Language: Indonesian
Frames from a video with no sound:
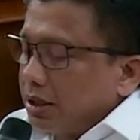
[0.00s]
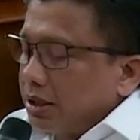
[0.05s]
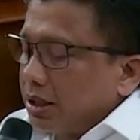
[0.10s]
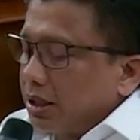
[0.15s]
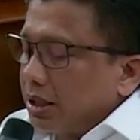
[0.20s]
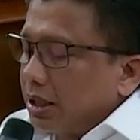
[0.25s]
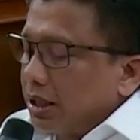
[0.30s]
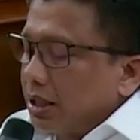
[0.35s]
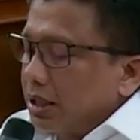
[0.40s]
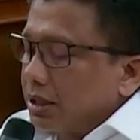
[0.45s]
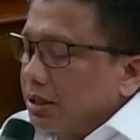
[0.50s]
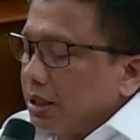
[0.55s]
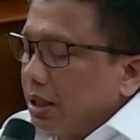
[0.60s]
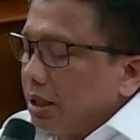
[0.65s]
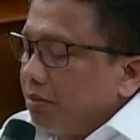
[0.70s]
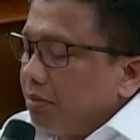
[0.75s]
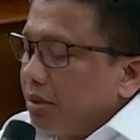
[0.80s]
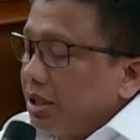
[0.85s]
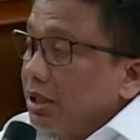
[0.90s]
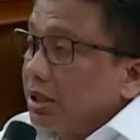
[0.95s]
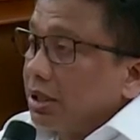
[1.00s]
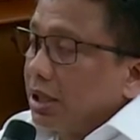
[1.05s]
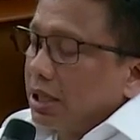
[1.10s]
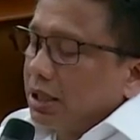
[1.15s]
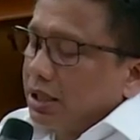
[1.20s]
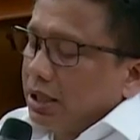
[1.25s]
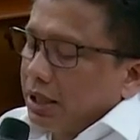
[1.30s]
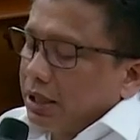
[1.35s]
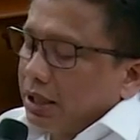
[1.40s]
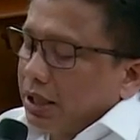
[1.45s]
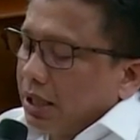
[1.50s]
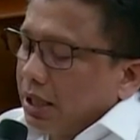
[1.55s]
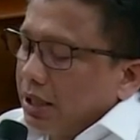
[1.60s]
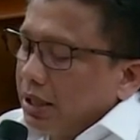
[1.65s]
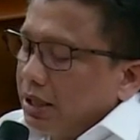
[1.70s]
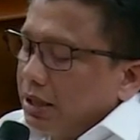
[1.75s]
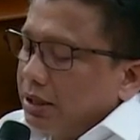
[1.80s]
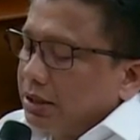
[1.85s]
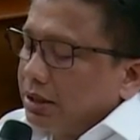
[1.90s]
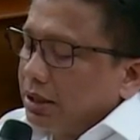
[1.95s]
Segera saya perintahkan
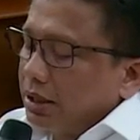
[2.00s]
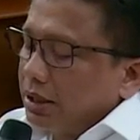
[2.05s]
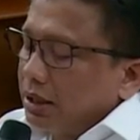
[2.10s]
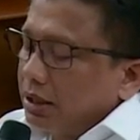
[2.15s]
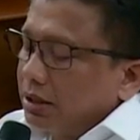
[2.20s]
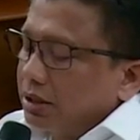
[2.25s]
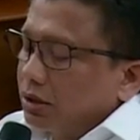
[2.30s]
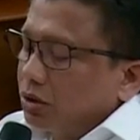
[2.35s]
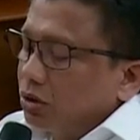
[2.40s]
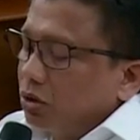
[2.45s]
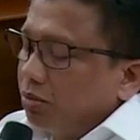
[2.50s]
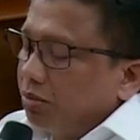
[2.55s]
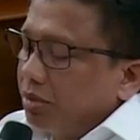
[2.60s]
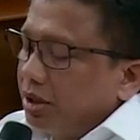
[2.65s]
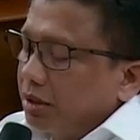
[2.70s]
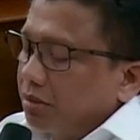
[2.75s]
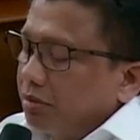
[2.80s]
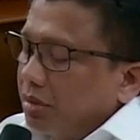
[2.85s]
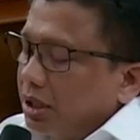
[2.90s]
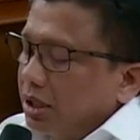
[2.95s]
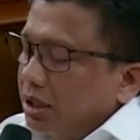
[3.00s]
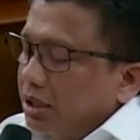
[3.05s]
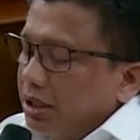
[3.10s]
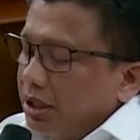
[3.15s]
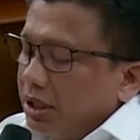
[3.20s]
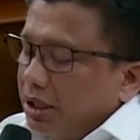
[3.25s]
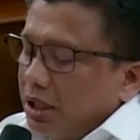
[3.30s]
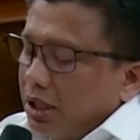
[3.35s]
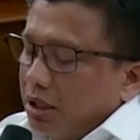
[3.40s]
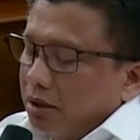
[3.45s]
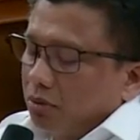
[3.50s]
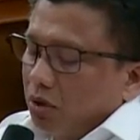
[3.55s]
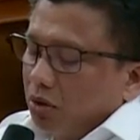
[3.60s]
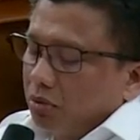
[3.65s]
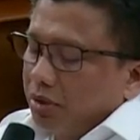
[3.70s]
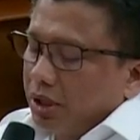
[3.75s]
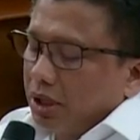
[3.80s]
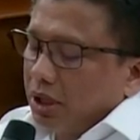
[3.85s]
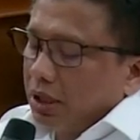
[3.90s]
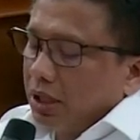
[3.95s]
ADC dan supir menghentikan
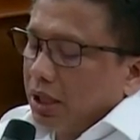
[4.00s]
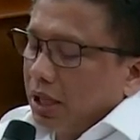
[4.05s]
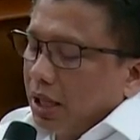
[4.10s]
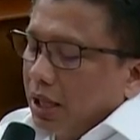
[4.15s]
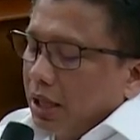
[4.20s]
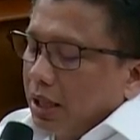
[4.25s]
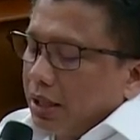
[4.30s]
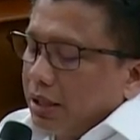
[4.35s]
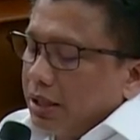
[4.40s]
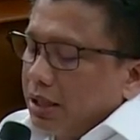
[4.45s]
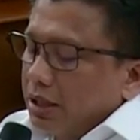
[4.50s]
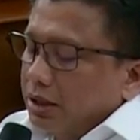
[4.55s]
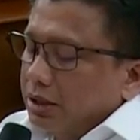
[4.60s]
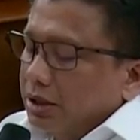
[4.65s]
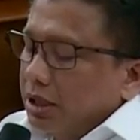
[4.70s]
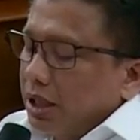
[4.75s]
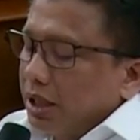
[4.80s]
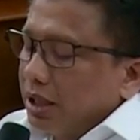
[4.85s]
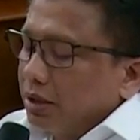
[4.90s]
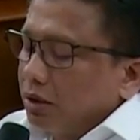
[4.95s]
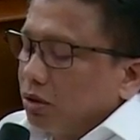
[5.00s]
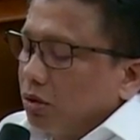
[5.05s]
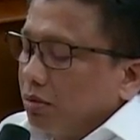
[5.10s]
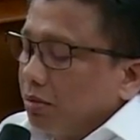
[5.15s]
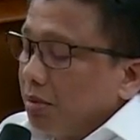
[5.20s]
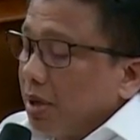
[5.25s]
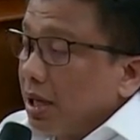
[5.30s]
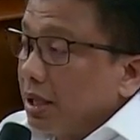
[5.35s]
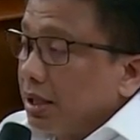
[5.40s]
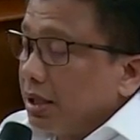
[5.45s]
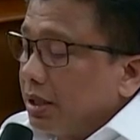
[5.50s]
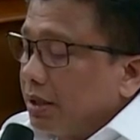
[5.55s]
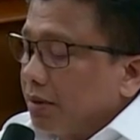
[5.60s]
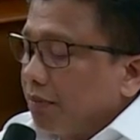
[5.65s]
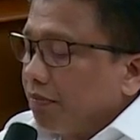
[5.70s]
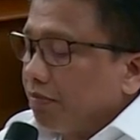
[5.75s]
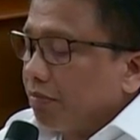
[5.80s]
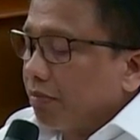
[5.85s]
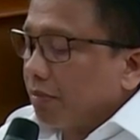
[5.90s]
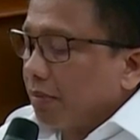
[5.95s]
mobil yang saya tumpangi.
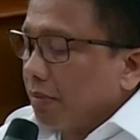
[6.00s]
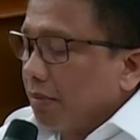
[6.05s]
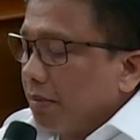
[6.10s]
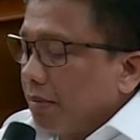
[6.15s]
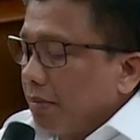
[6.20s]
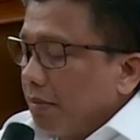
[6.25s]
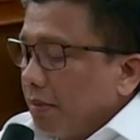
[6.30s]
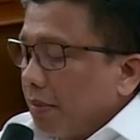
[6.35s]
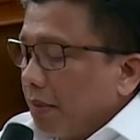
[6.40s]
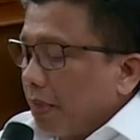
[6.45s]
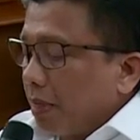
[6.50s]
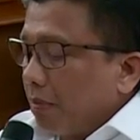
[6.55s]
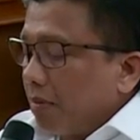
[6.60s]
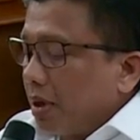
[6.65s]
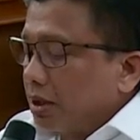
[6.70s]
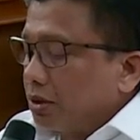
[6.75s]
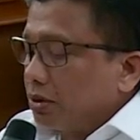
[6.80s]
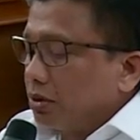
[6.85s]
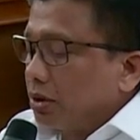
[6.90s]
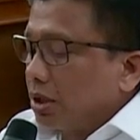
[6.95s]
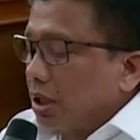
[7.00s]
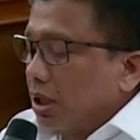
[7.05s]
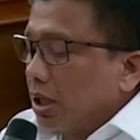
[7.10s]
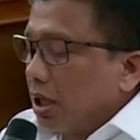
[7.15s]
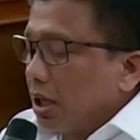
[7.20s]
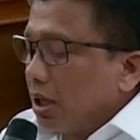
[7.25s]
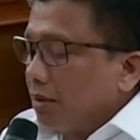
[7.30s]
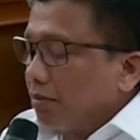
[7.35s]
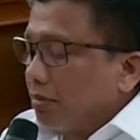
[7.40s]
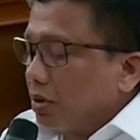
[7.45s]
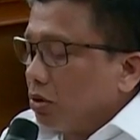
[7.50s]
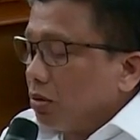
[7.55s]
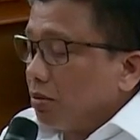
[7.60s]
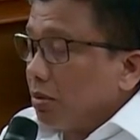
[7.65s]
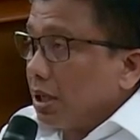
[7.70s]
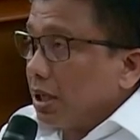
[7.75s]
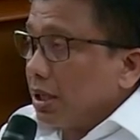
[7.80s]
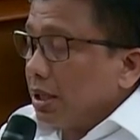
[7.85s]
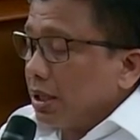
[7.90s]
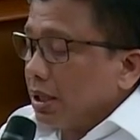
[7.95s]
Masuk ke dalam
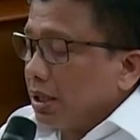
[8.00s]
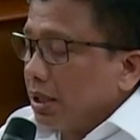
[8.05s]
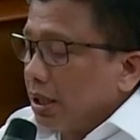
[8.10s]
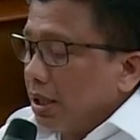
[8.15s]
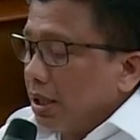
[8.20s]
rumah,